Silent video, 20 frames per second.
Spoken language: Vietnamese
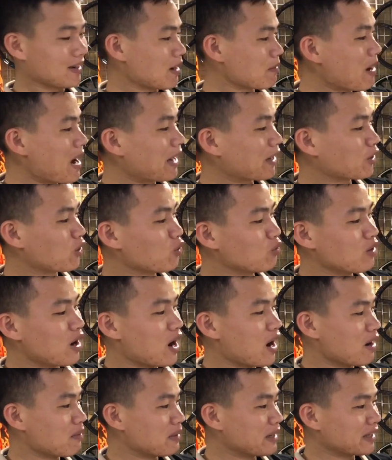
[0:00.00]
các bạn cùng
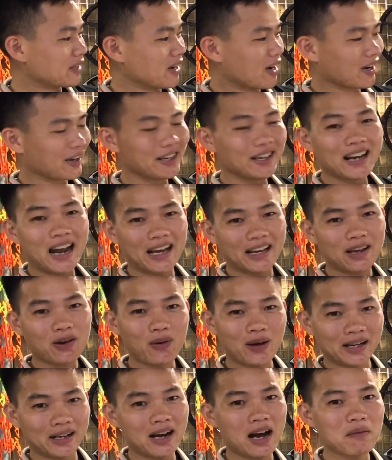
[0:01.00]
à, mình à, ghi lại
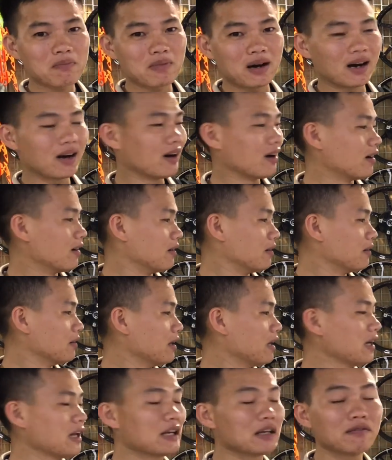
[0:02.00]
cái khoảnh khắc mà
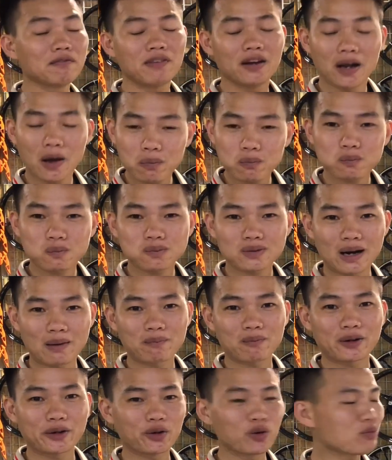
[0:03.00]
Lê Lĩnh Vlog
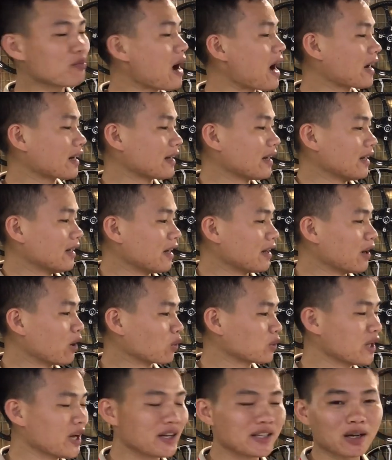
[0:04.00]
đập cái nút bạc này lần
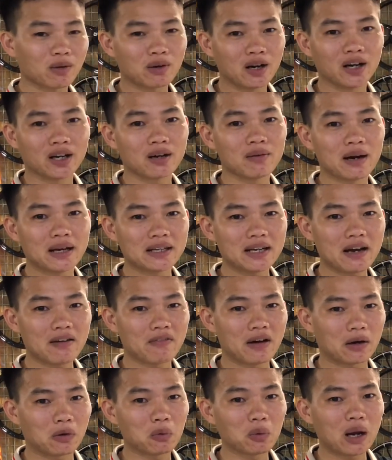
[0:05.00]
đầu tiên trong đời các bạn
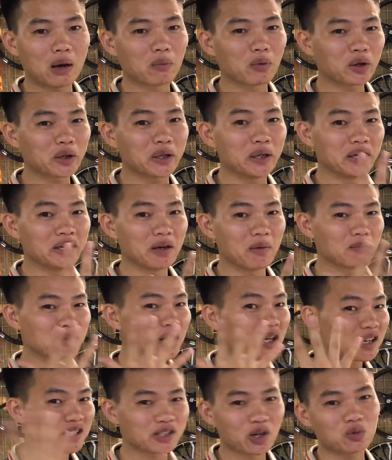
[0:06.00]
nhá và cũng là một kỷ niệm
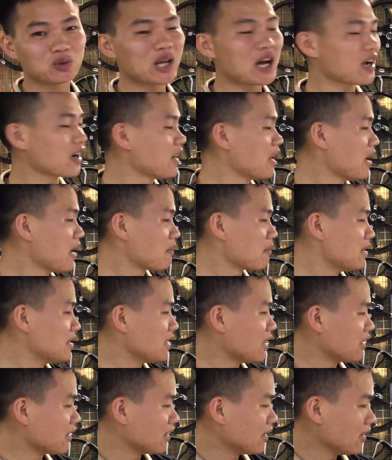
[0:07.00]
rất là sâu sắc.
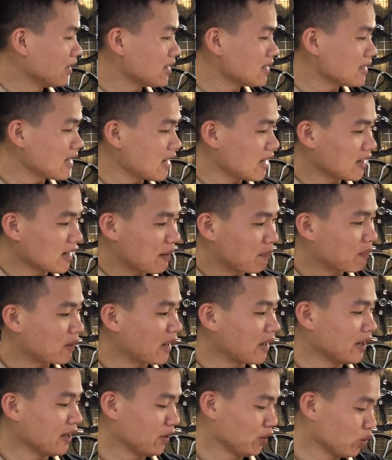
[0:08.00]
Bây giờ thì Lĩnh sẽ đập
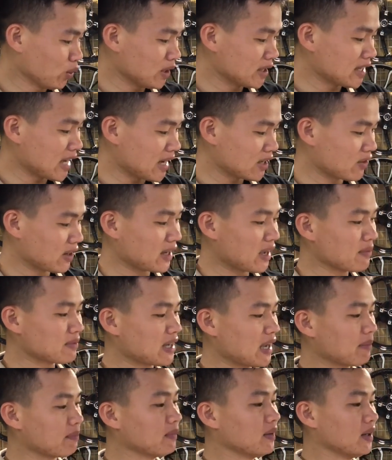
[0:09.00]
cái nút này ra cho anh em
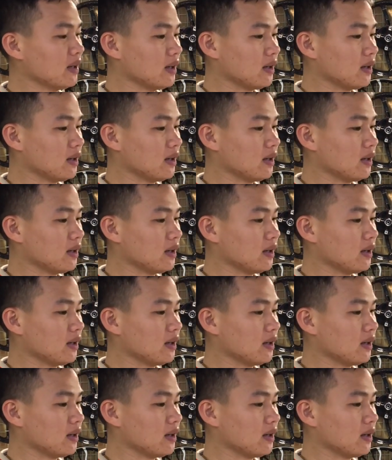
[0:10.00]
xem.